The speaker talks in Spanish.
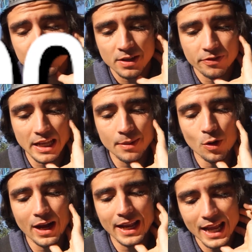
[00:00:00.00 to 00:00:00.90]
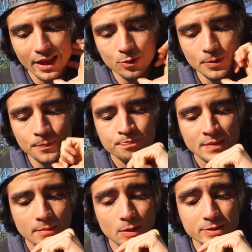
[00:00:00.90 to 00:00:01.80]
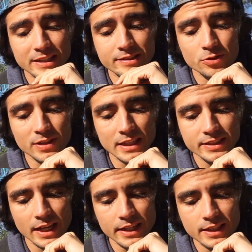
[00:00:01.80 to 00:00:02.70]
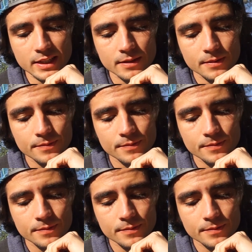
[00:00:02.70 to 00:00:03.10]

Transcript: En fin, hemos ganado. Vamos a ver si nos sale Shiny.